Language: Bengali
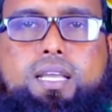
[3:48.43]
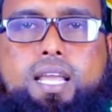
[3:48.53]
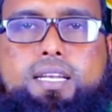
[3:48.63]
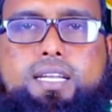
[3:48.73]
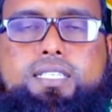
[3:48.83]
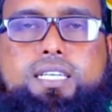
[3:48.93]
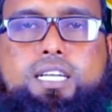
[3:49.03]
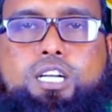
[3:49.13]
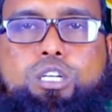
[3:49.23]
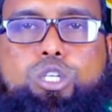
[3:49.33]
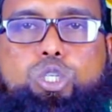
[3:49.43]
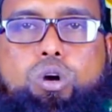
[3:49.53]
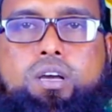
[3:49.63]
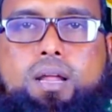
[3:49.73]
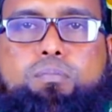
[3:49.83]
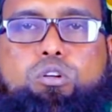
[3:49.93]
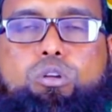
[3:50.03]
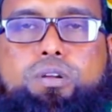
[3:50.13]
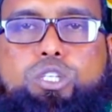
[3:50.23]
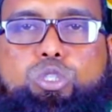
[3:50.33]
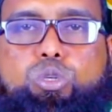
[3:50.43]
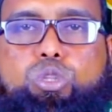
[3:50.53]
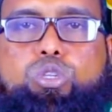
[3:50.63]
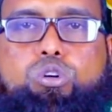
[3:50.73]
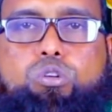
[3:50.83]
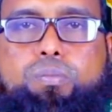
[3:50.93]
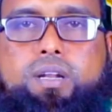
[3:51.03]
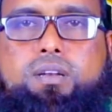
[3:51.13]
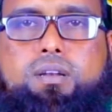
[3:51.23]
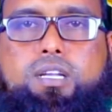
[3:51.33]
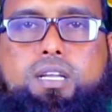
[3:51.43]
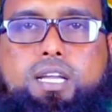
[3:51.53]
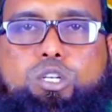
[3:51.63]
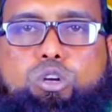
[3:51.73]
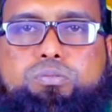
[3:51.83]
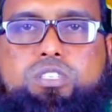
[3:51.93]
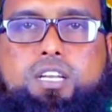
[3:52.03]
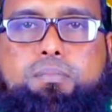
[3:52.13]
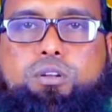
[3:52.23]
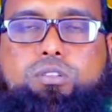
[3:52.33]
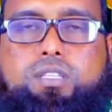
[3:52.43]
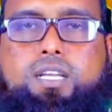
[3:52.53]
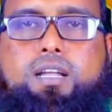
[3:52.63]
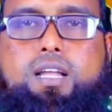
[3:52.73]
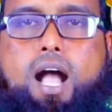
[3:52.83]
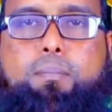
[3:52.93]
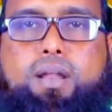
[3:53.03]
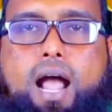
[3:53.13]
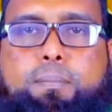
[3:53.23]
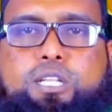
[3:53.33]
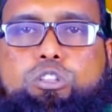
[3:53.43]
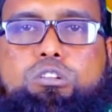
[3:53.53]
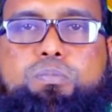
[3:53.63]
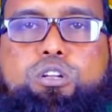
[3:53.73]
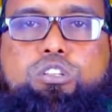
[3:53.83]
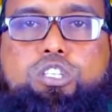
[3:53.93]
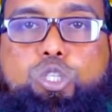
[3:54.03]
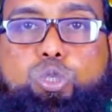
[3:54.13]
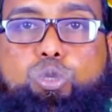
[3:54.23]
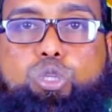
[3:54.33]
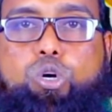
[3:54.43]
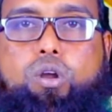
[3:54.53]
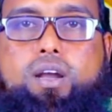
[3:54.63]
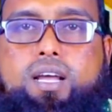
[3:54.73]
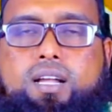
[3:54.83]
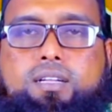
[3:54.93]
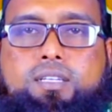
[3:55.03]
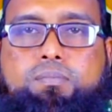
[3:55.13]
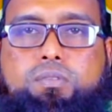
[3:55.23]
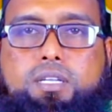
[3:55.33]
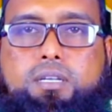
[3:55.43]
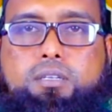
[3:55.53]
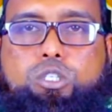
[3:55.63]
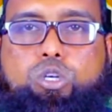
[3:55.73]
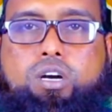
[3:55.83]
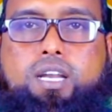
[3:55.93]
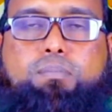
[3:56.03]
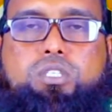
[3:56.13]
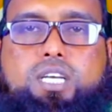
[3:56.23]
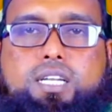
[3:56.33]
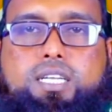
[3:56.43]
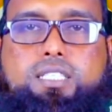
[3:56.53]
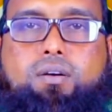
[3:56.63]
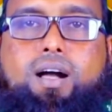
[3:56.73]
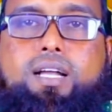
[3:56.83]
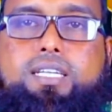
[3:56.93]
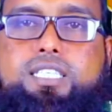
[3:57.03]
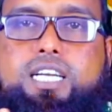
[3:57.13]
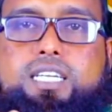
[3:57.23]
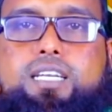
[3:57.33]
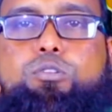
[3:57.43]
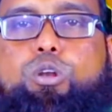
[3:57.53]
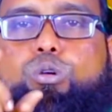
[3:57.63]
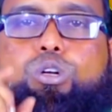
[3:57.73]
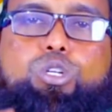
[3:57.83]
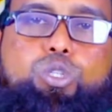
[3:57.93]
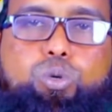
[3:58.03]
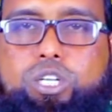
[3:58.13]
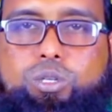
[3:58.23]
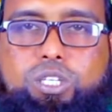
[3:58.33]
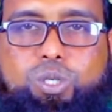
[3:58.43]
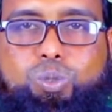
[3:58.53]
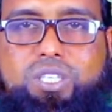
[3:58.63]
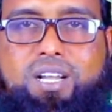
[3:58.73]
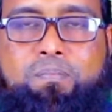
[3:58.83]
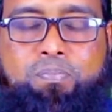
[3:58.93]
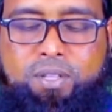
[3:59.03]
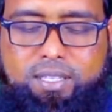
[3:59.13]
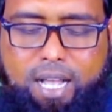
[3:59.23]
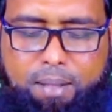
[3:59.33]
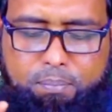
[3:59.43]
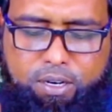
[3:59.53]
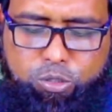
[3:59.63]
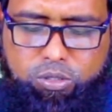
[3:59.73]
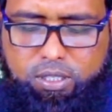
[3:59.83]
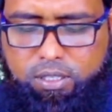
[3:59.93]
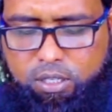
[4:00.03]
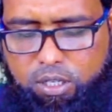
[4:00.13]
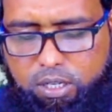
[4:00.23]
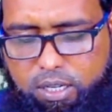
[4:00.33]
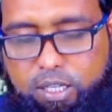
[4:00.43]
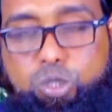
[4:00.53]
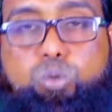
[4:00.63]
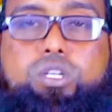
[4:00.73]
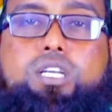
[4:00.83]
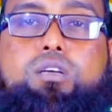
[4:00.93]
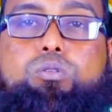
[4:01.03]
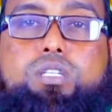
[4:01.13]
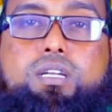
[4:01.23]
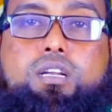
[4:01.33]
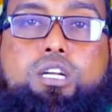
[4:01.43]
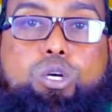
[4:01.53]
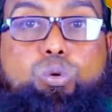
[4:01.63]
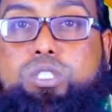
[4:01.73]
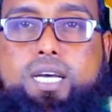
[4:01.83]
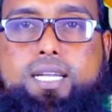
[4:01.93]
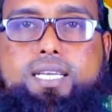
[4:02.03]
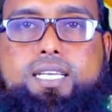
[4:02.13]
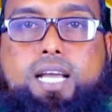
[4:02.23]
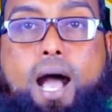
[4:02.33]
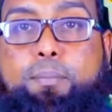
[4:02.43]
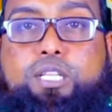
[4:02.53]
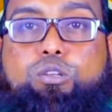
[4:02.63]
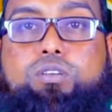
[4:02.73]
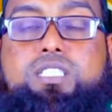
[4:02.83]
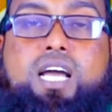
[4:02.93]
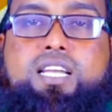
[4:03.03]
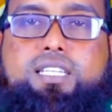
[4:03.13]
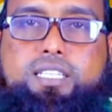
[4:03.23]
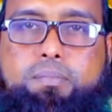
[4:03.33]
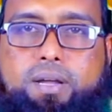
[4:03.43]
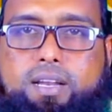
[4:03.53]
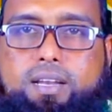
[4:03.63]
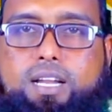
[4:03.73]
এটা যে সংগ্রাম করবেন যুদ্ধ করবেন এই নফসের বিরুদ্ধে আপনার আমিত্বের বিরুদ্ধে যে যুদ্ধ করাটা এই সংগ্রাম চালিয়ে যাওয়া সেটা হলো তরিকতের রোজা তা আপনারা যদি তরিকতের রোজা রেখে আমিত্বকে জ্বালিয়ে দিতে পারেন